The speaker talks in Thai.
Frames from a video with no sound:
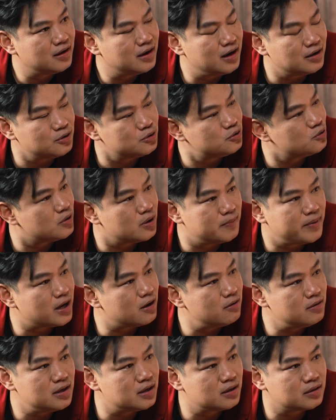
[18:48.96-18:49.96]
แล้วจู่ๆทำไม
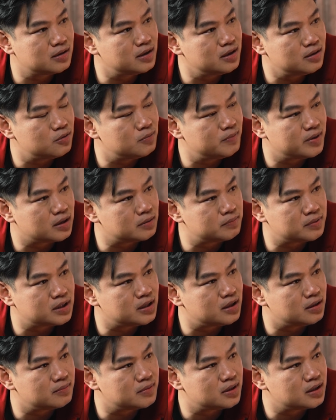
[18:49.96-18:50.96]
เขาเลือกให้คุณเป็นกัปตัน
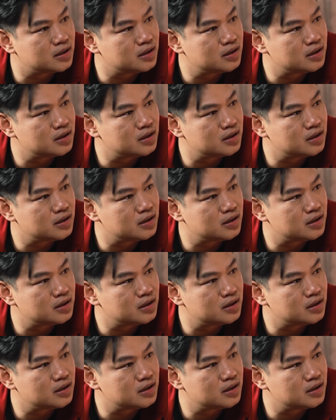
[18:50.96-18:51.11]
ทีม